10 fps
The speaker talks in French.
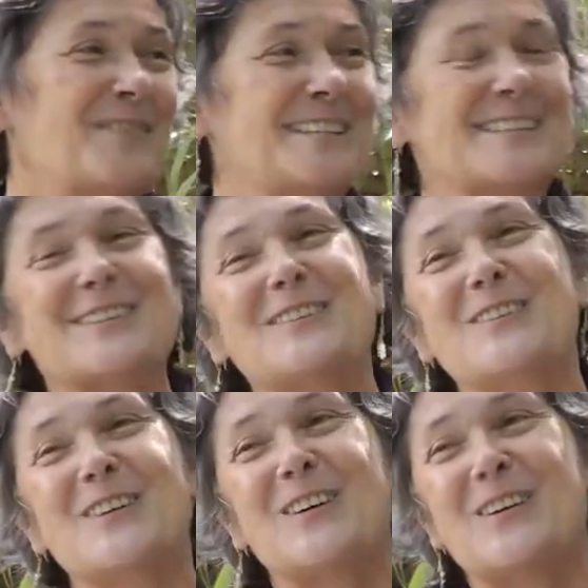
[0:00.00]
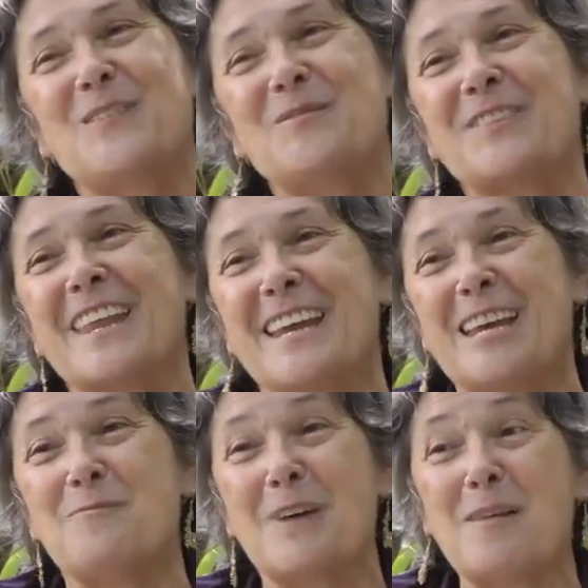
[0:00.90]
Parce que, euh,
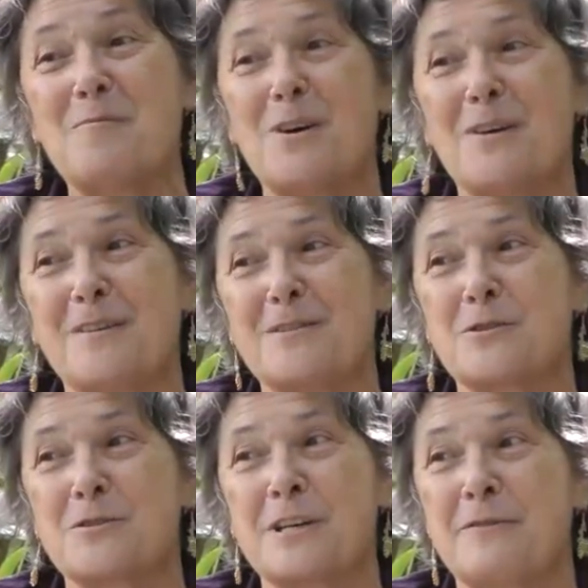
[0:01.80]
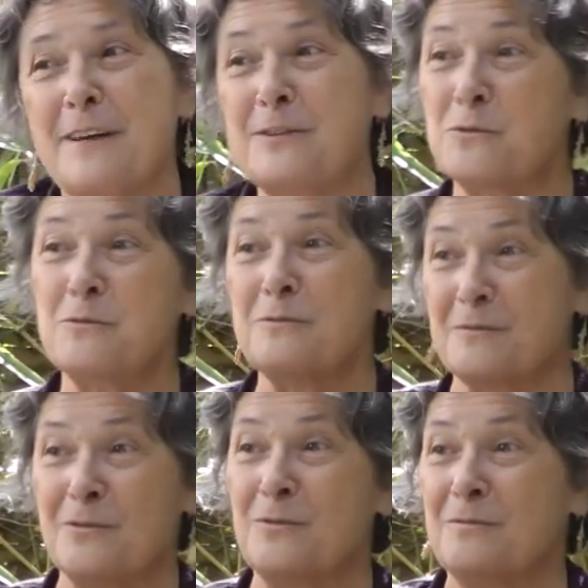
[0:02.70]
et même, euh, j'ai fait
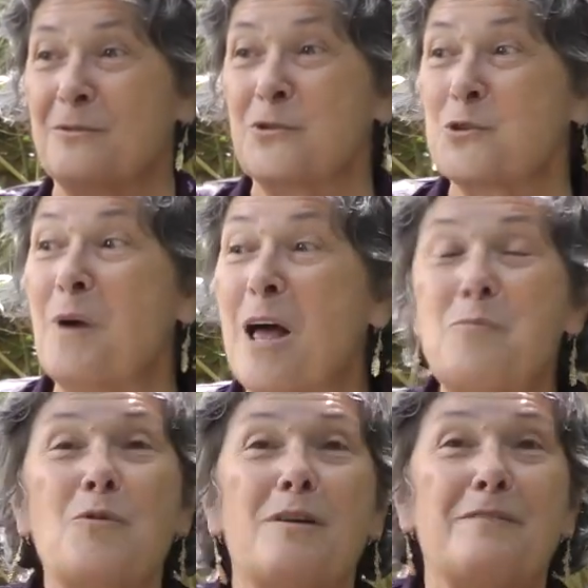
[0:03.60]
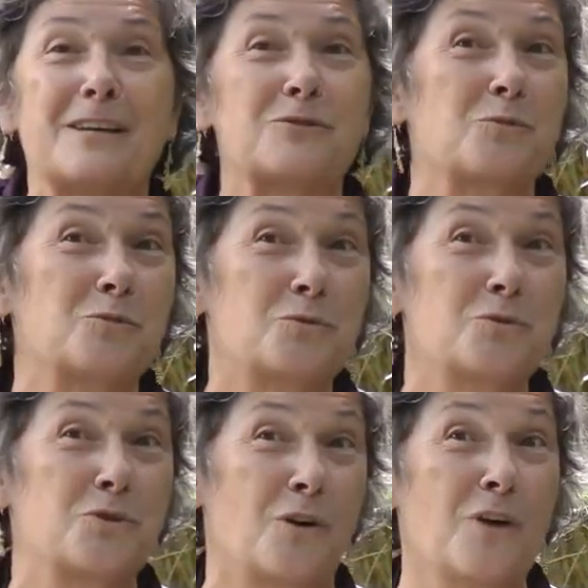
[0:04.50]
le chemin un peu inverse de beaucoup
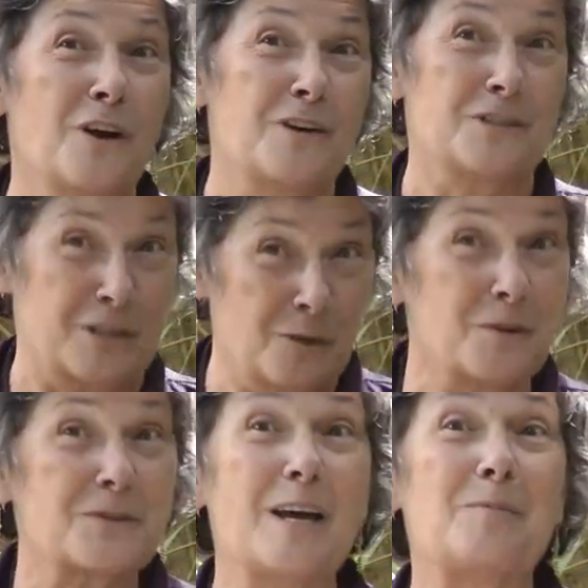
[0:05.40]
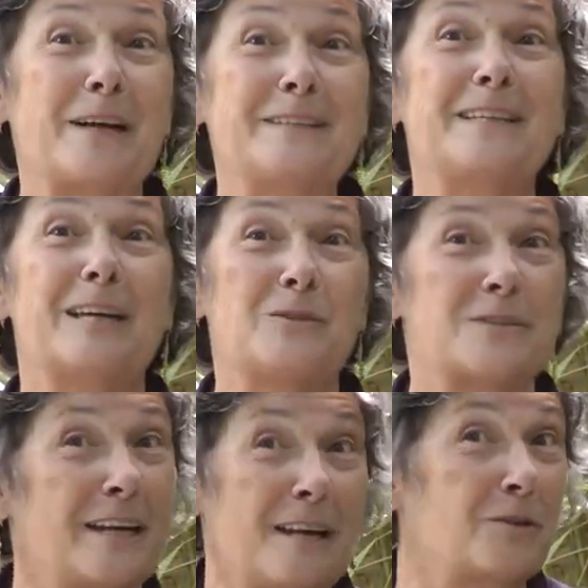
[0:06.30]
de gens. J'ai commencé à pratiquer le
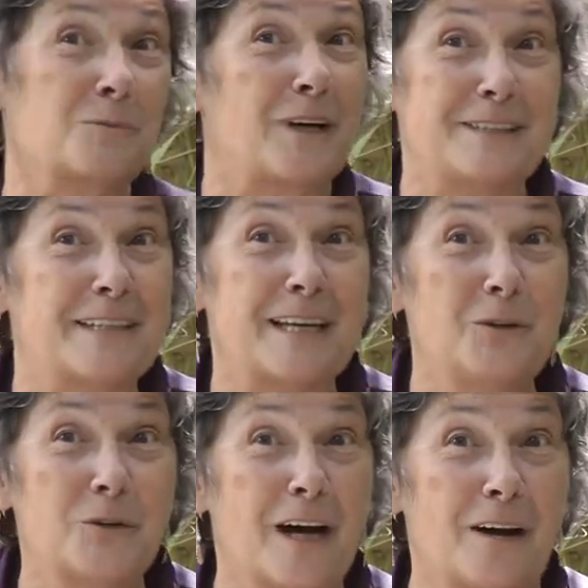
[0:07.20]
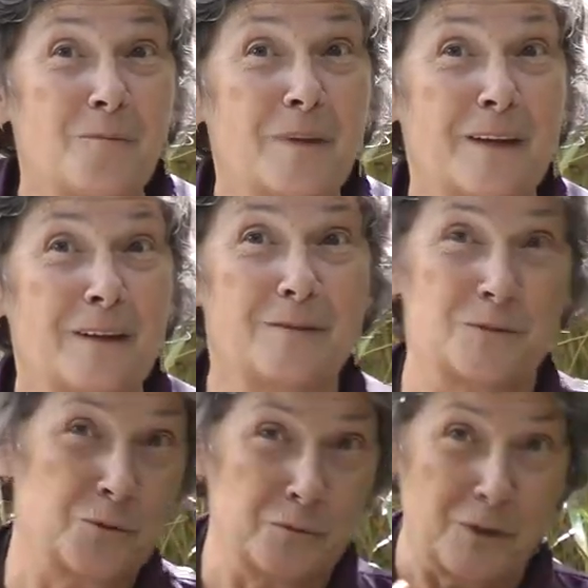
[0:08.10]
zen avant de pratiquer le yoga.
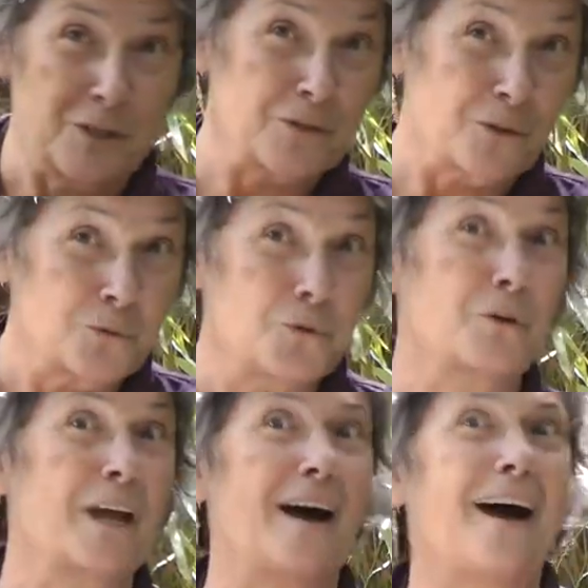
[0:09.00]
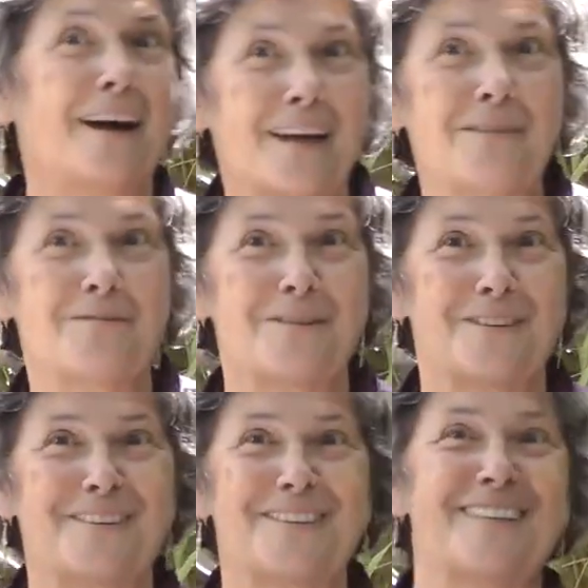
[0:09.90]
Souvent, les gens du yoga arrivent,
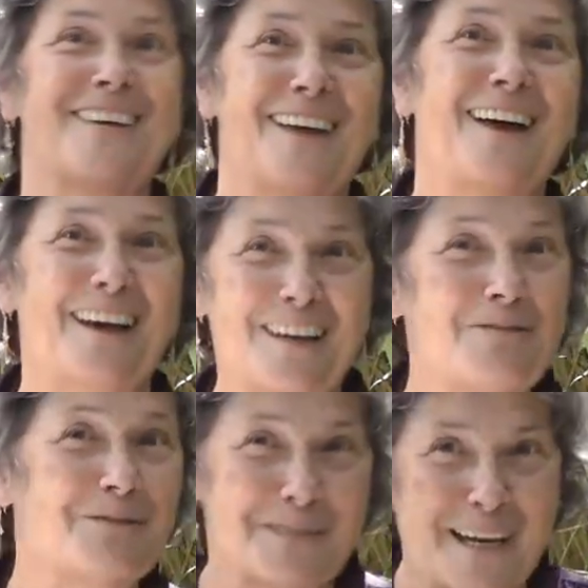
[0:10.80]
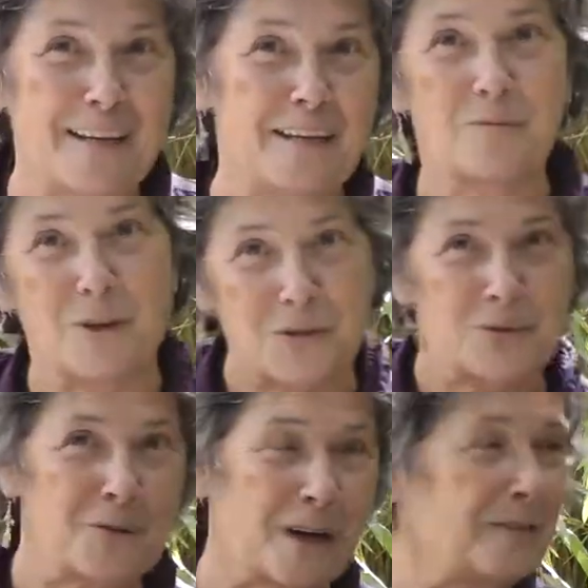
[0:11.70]
euh, arrivent au zen et moi, je
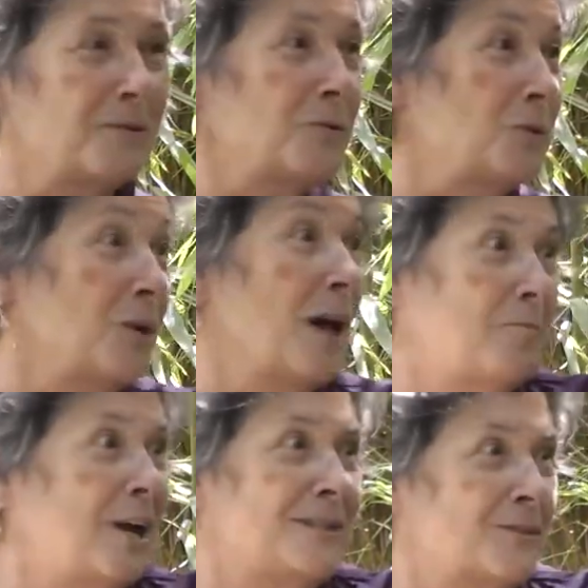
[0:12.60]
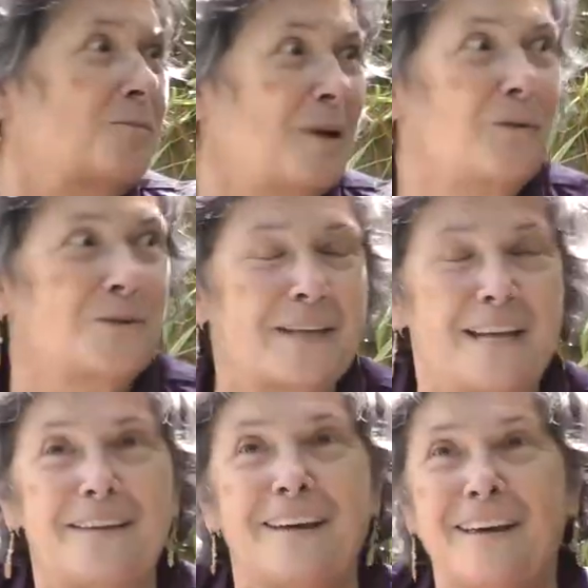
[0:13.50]
suis arrivée au yoga presque par le
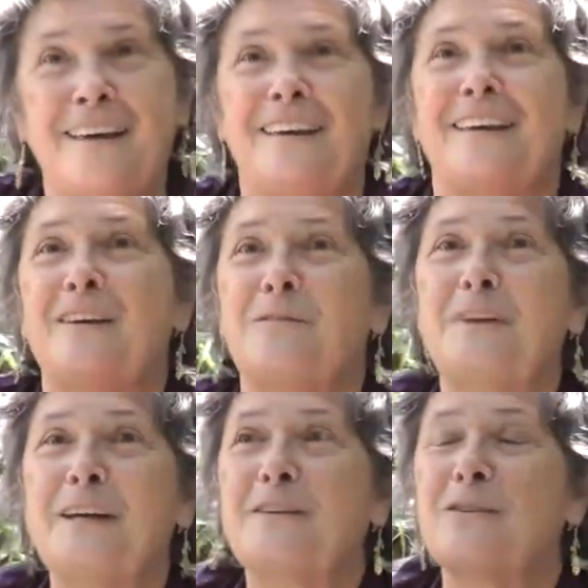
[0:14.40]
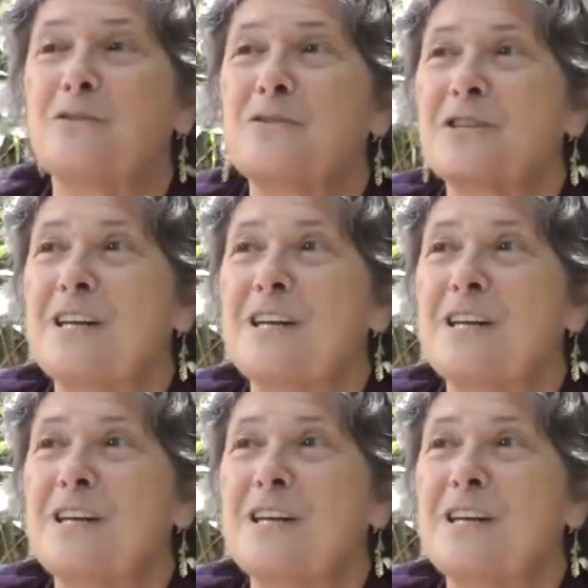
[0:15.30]
zen. Et en fait, quand,